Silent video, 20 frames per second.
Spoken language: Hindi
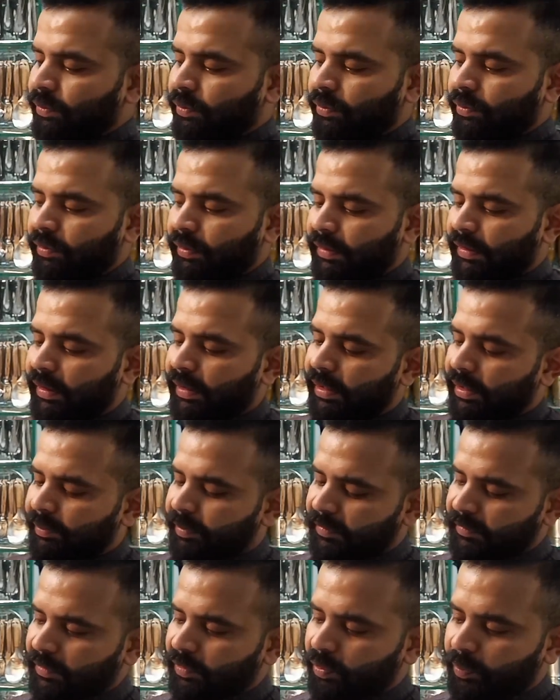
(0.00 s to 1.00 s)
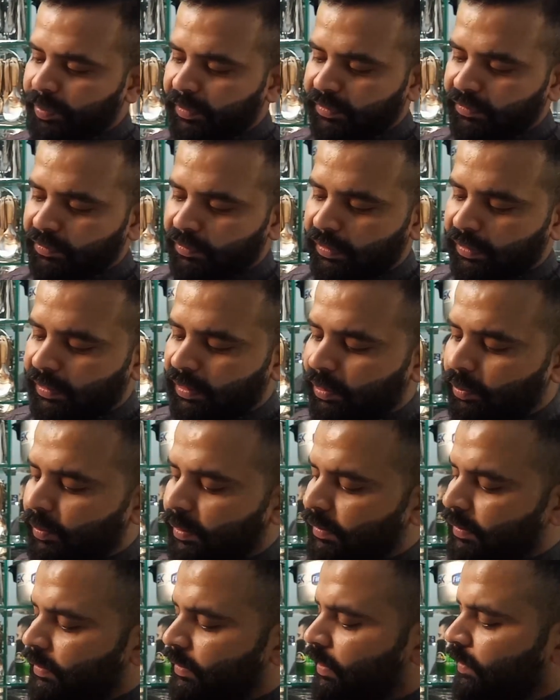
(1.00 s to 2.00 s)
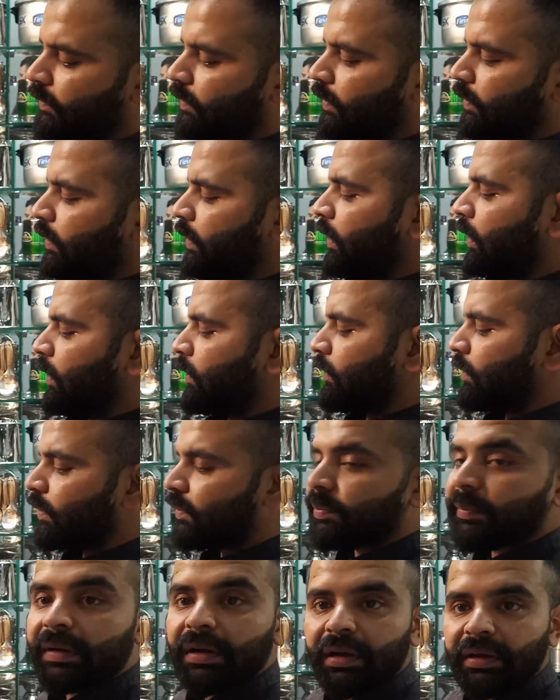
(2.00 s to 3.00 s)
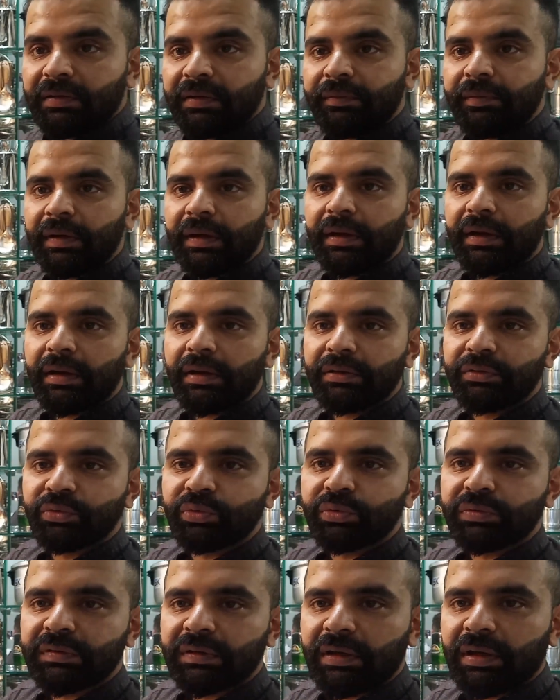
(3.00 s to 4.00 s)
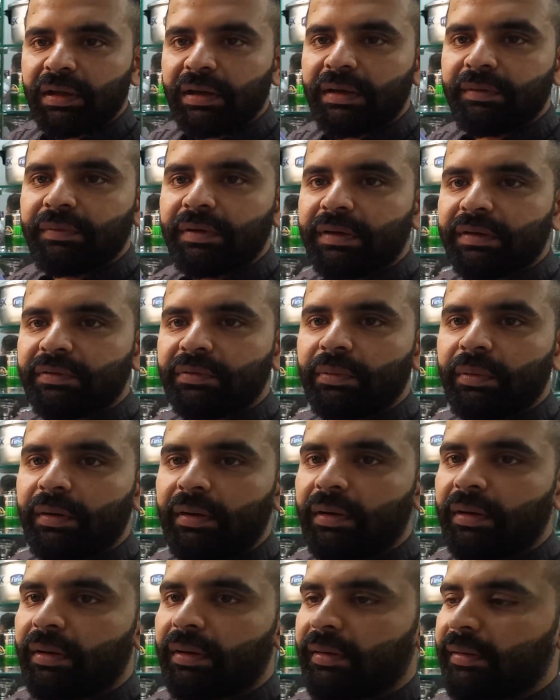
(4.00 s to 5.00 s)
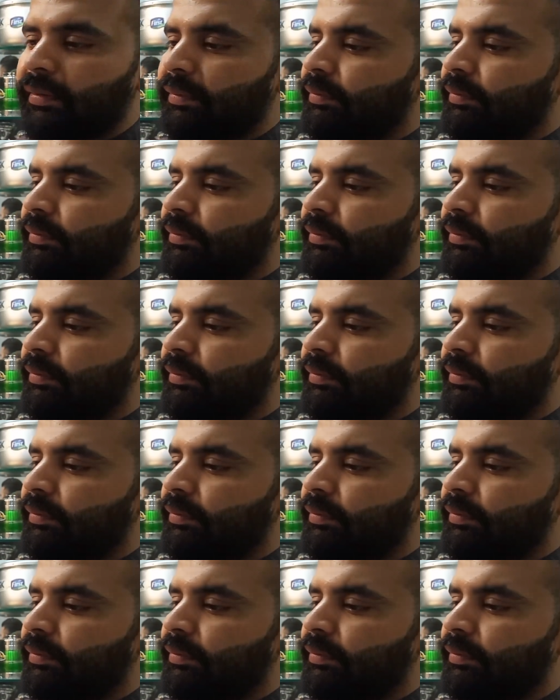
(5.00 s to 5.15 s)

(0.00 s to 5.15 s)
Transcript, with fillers: और ये आप इसके ऊपर जो लगा हुआ है ये देख सकते हैं ये इसमें गाजर वगैरह का जूस निकालने वाली जो है ना